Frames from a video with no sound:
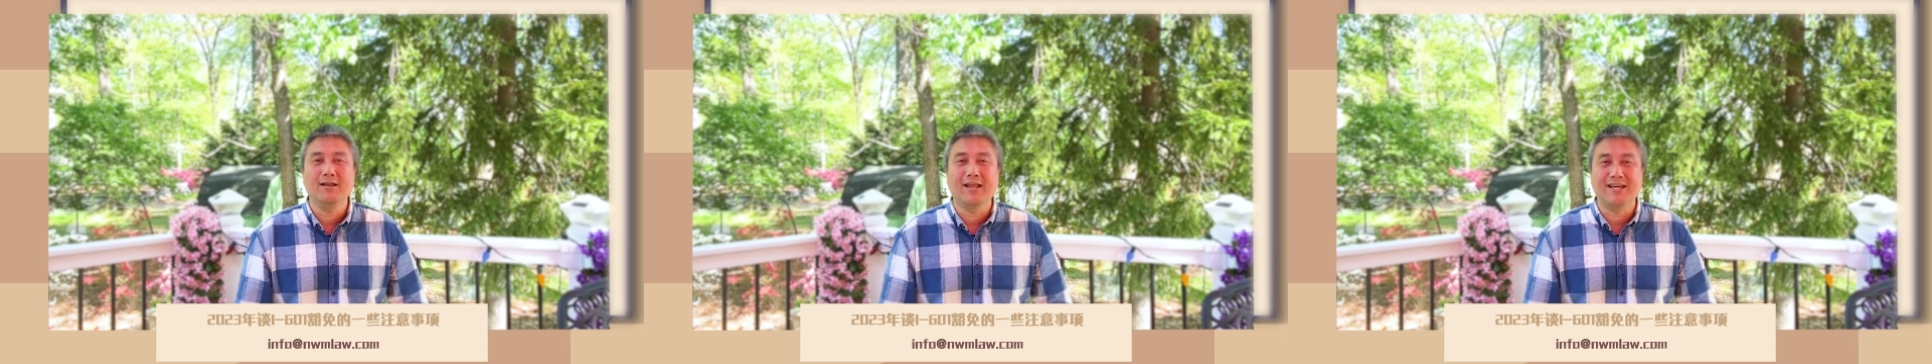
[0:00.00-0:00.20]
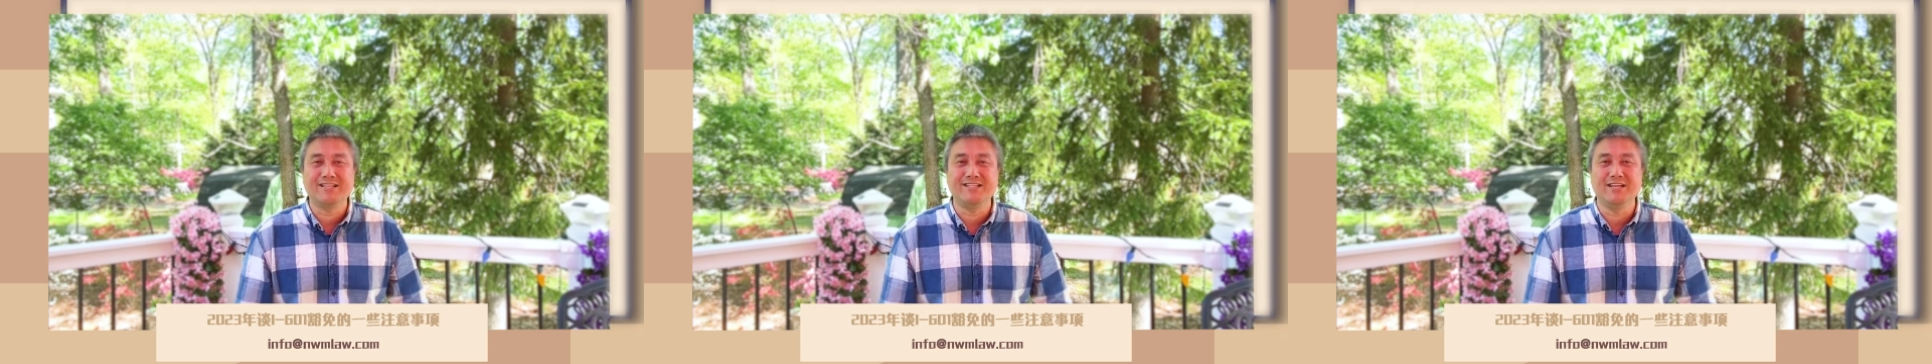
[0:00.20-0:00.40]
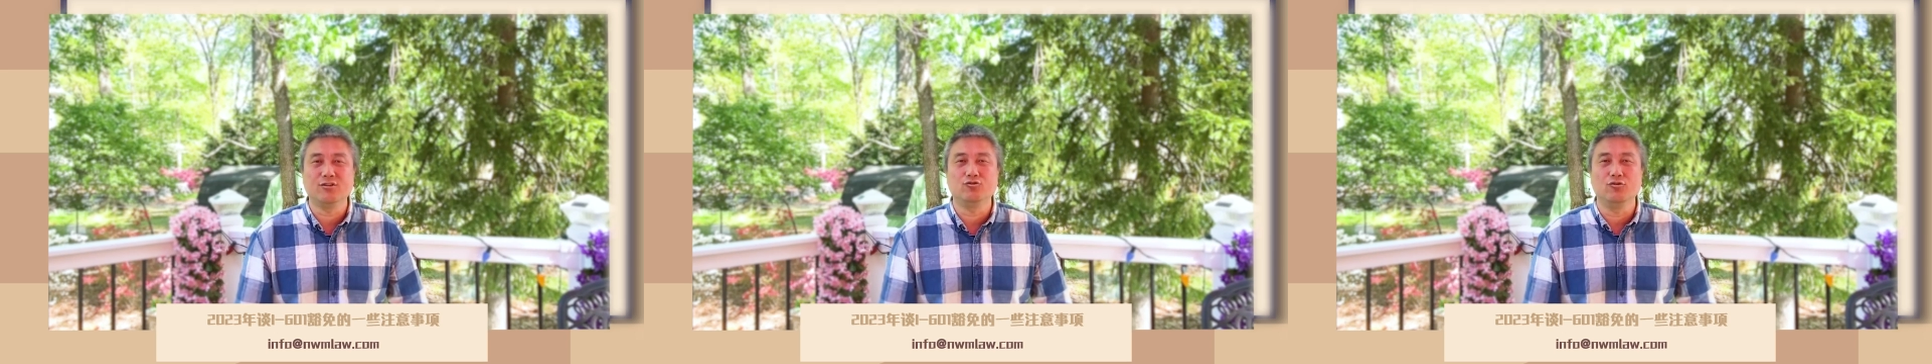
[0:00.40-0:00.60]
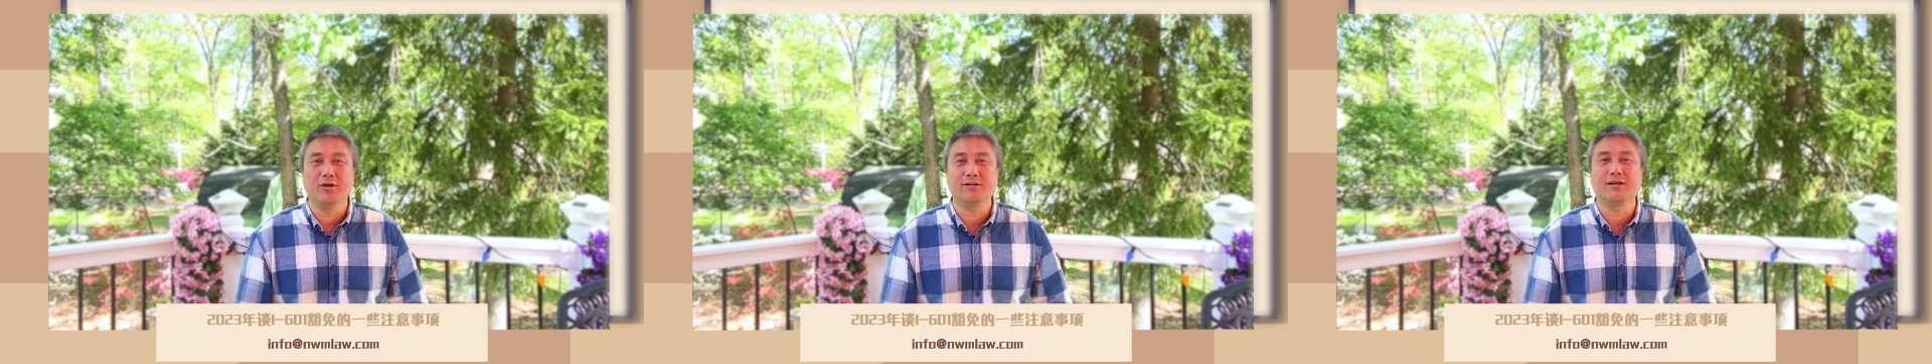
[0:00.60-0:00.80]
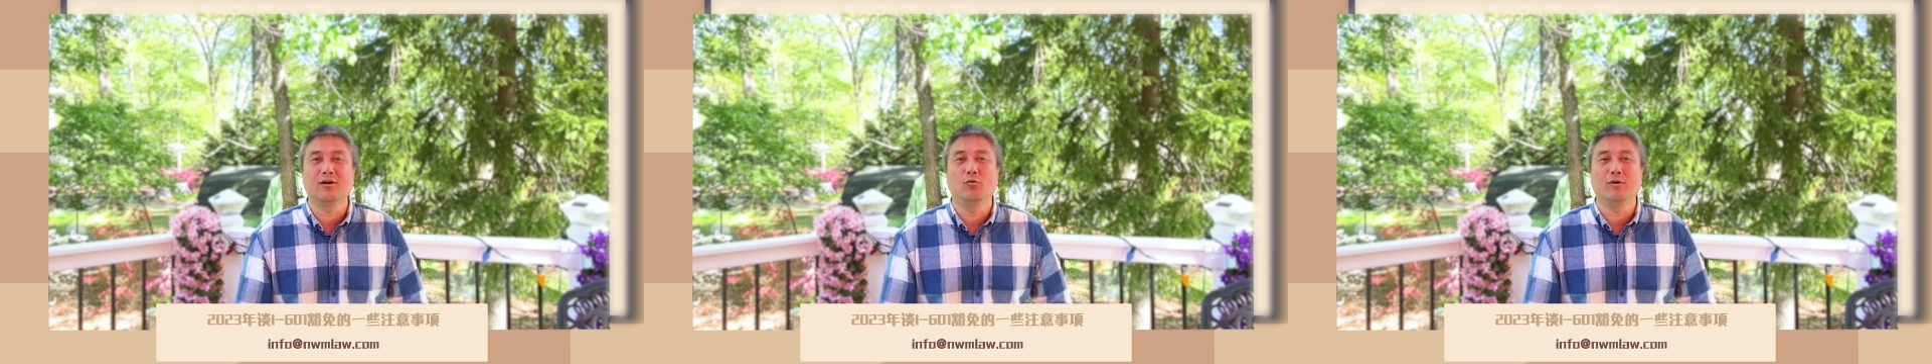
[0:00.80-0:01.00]
来解
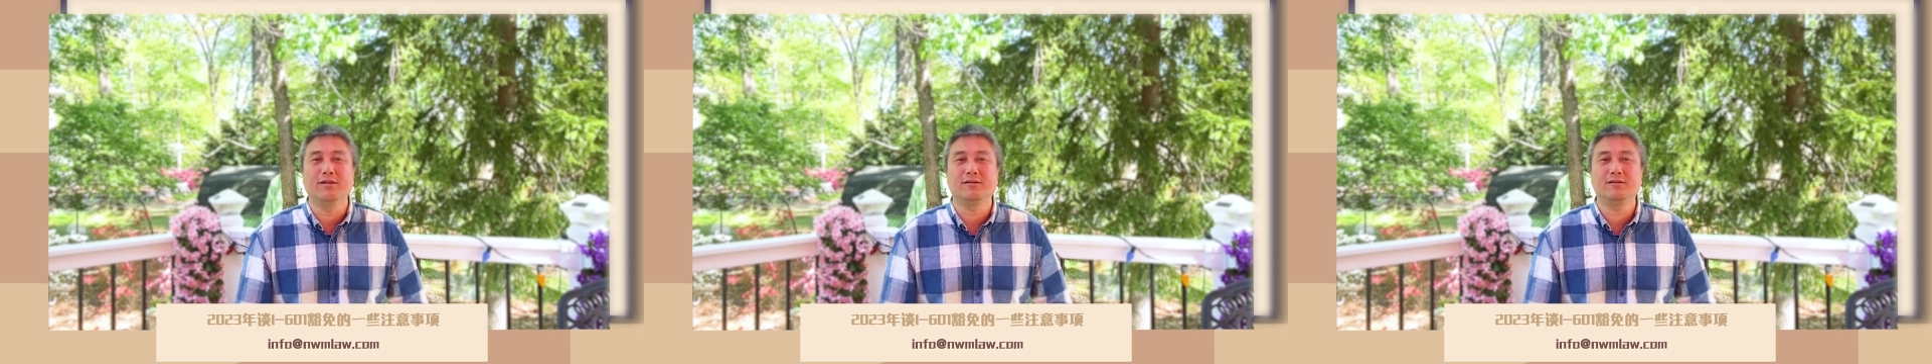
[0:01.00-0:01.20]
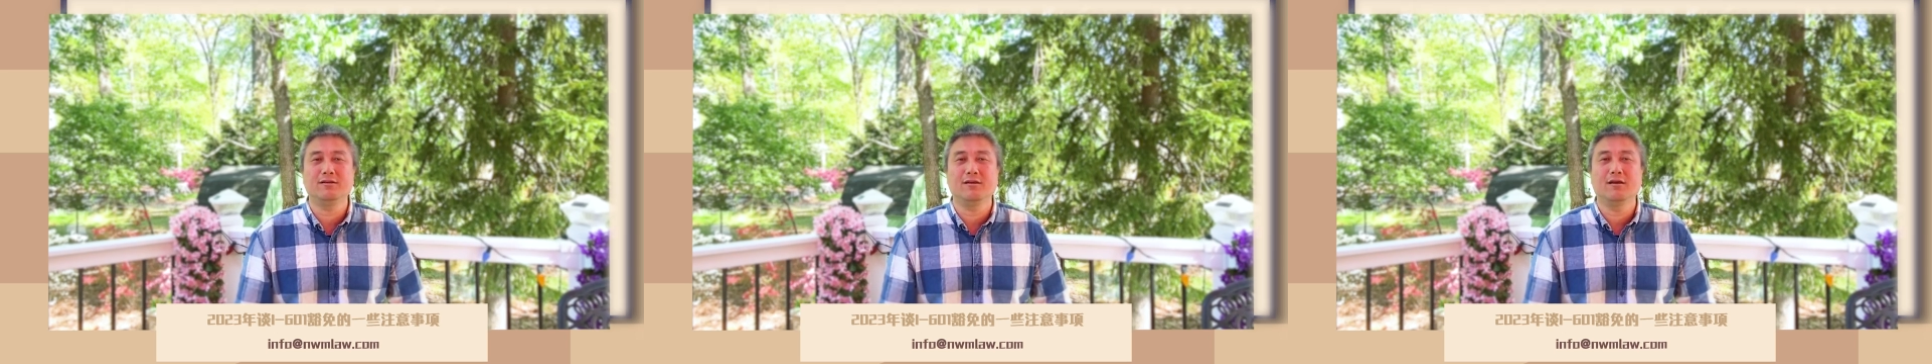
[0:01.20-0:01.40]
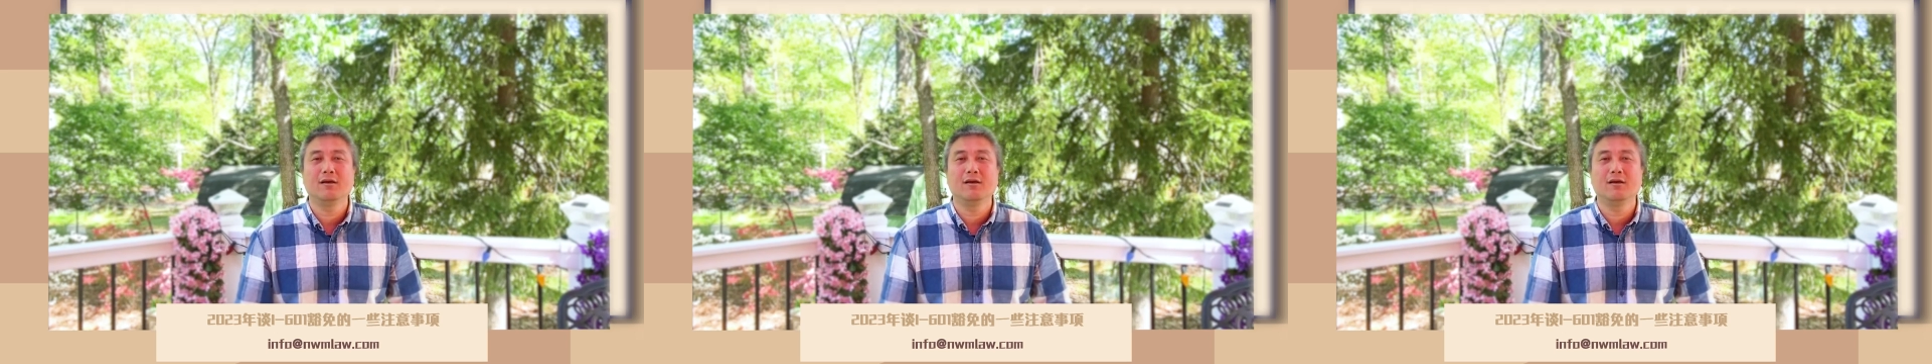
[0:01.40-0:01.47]
决这个问题。